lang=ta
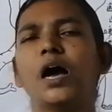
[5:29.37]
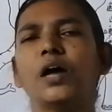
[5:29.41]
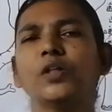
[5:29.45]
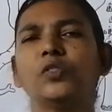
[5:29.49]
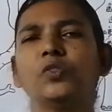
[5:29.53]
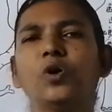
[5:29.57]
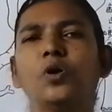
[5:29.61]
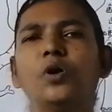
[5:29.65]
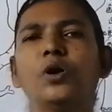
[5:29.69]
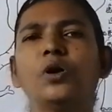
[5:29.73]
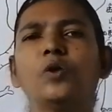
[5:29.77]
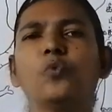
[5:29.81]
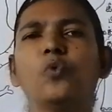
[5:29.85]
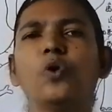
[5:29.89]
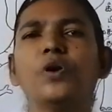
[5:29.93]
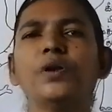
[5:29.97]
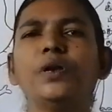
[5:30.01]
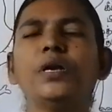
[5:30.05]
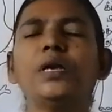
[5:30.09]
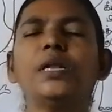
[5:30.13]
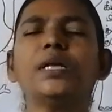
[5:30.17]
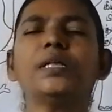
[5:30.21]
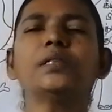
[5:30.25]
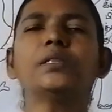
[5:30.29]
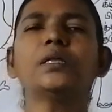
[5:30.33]
அதோடு
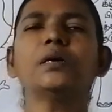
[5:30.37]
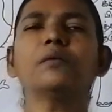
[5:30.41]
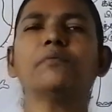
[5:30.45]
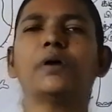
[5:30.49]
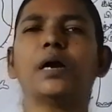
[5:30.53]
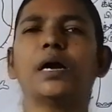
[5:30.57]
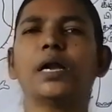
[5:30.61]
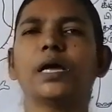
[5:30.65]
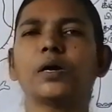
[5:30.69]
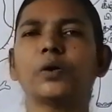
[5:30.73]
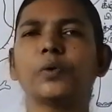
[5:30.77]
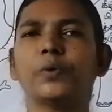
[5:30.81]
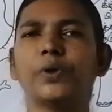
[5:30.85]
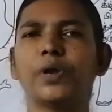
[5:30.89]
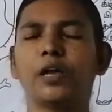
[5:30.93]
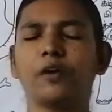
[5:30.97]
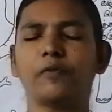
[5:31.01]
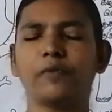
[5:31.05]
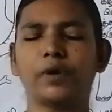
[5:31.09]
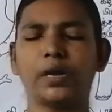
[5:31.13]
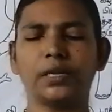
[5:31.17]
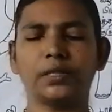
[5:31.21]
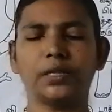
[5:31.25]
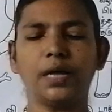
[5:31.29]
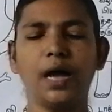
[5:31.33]
ஒன்றித்து
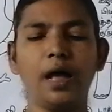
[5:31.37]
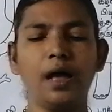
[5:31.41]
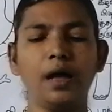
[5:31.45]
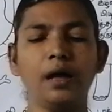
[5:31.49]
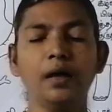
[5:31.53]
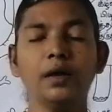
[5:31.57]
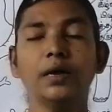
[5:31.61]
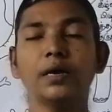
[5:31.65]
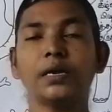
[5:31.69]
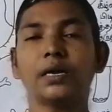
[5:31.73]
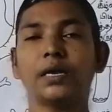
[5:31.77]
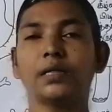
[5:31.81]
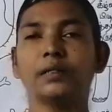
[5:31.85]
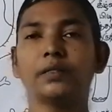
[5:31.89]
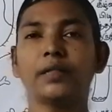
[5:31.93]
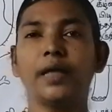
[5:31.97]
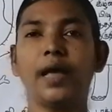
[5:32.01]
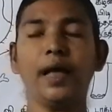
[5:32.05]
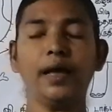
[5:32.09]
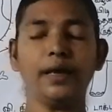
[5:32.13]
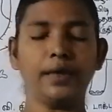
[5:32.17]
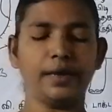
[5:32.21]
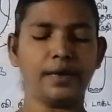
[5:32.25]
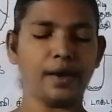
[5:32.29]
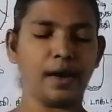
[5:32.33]
வாழக்கூடியவர் தான் இந்த
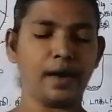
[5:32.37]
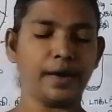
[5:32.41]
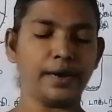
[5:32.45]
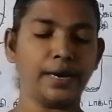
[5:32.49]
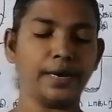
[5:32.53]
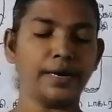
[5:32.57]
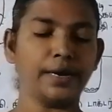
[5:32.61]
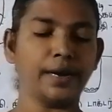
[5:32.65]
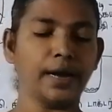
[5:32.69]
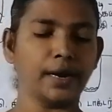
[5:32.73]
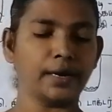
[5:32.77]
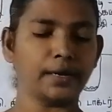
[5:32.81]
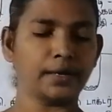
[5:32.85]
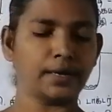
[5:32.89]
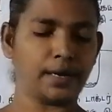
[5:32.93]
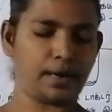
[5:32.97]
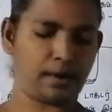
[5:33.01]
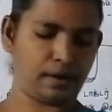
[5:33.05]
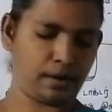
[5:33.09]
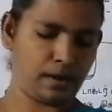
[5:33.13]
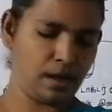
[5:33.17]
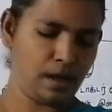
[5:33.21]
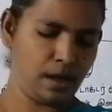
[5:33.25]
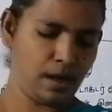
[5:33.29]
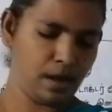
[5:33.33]
யானை டாக்டர்